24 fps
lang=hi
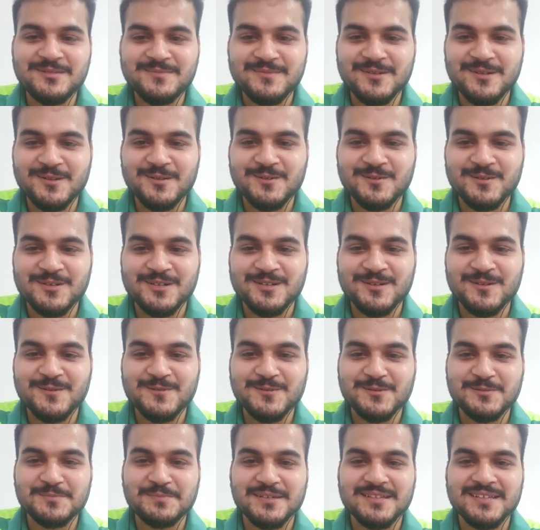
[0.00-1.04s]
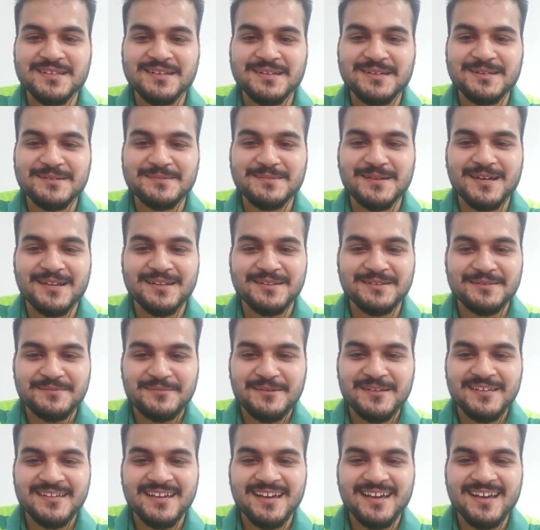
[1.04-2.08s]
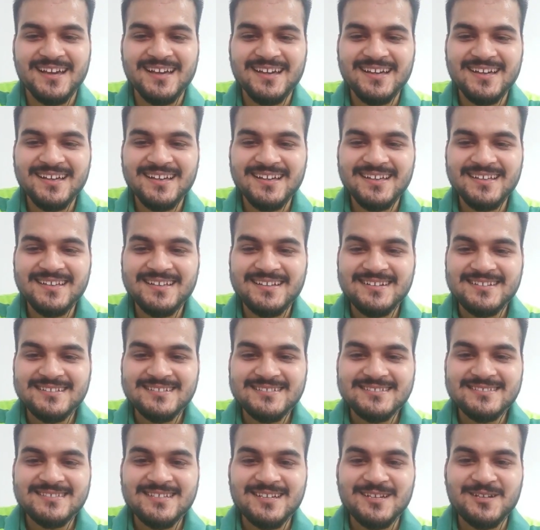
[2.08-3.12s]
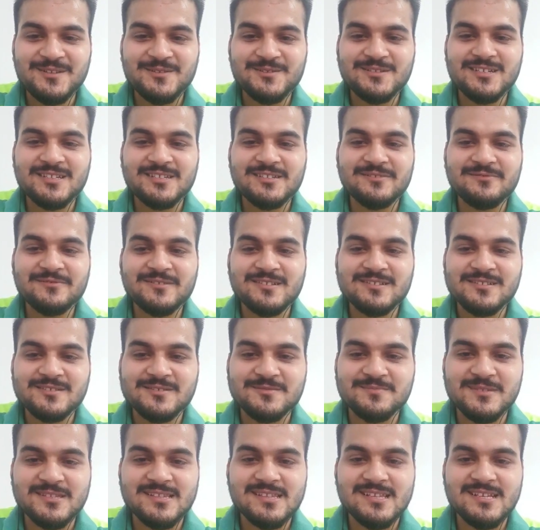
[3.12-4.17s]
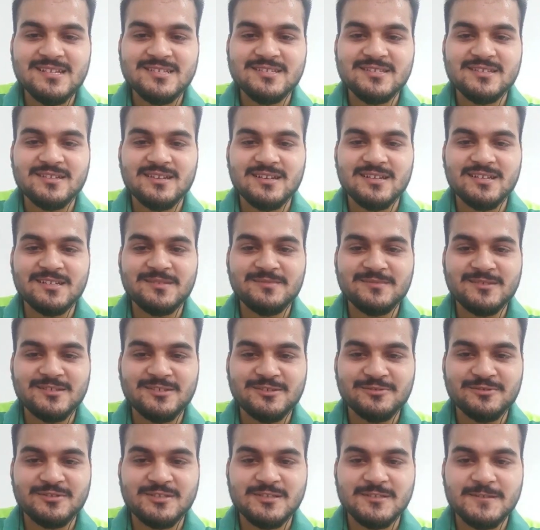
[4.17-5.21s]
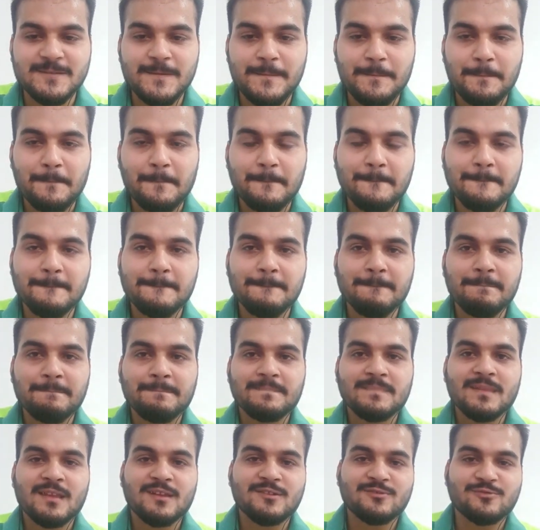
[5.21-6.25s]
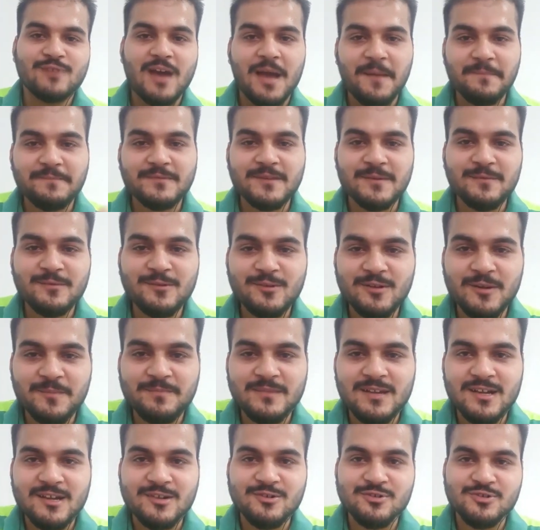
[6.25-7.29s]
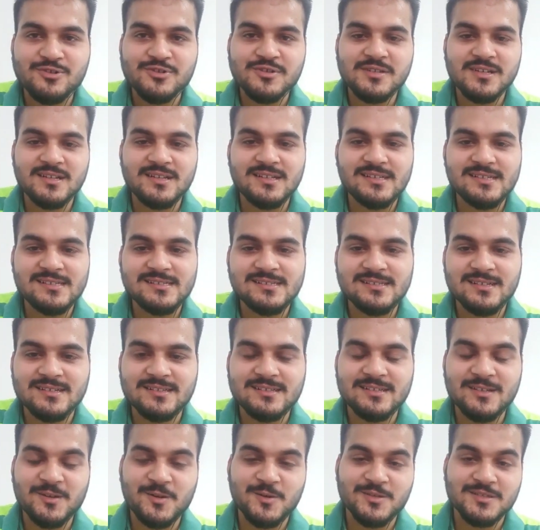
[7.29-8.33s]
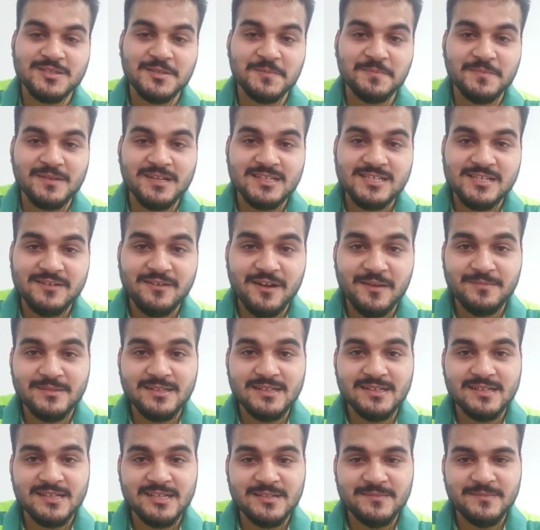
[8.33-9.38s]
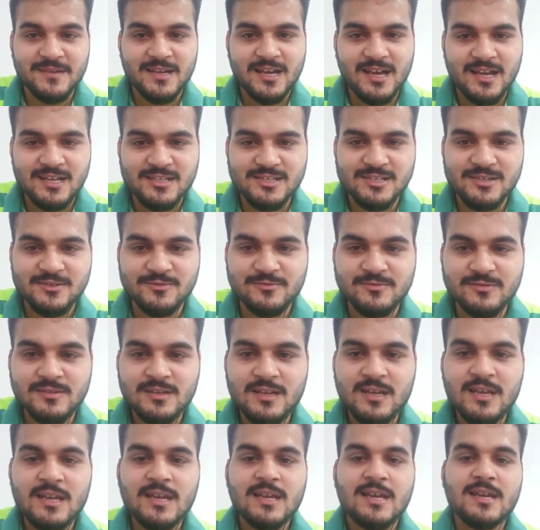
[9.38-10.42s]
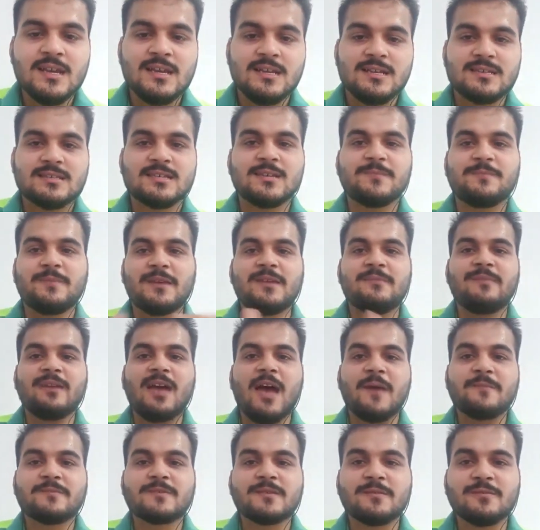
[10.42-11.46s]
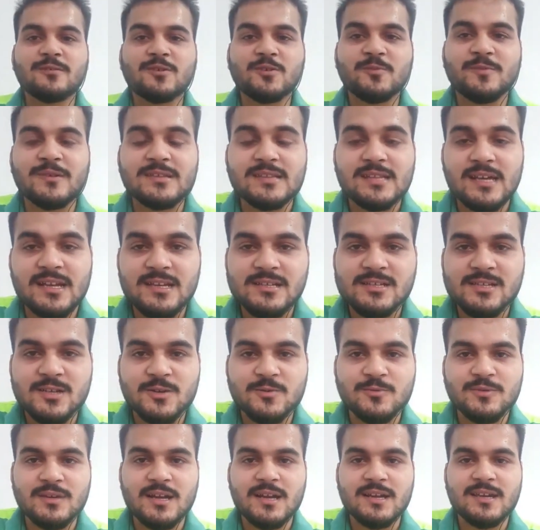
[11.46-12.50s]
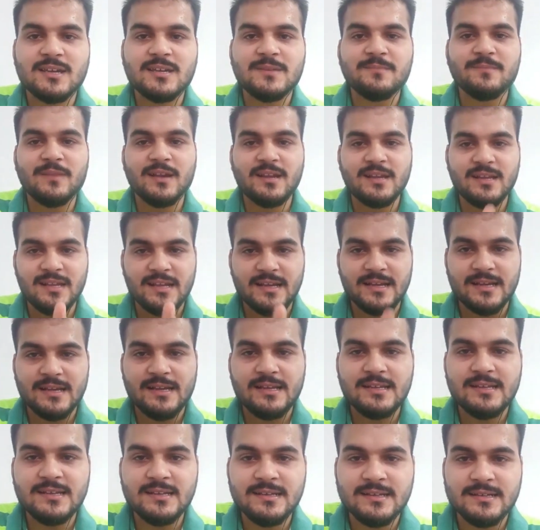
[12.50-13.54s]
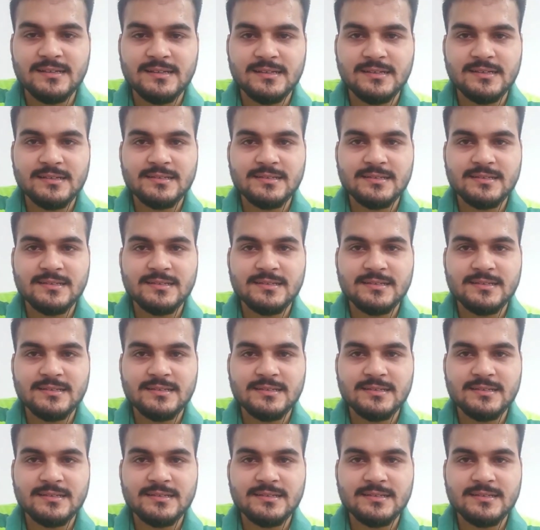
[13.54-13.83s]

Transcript: लॉकडाउन में निमन निमन लोग के लुक बदल गई बा आनंद भैया हेलो यदिवंश मिथिलेश अहिर मिट्टू जी तो आप सभी लोग अपना क्वेश्चन लिख सकते हैं और सबका जवाब देने के लिए मैं हाजिर हूँ इसके पहले मैं आप सभी को बताना चाहूँगा कि